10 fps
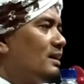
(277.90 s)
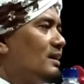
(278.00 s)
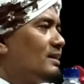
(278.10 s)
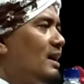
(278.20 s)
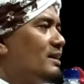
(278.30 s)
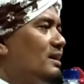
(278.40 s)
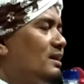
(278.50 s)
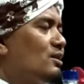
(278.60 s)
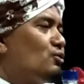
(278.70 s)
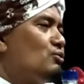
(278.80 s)
Karena tak
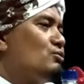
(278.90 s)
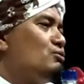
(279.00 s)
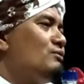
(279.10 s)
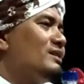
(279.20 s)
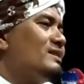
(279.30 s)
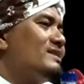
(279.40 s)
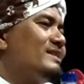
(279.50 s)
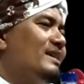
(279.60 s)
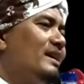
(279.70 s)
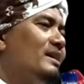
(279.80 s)
ada ketujuan
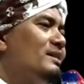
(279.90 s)
sih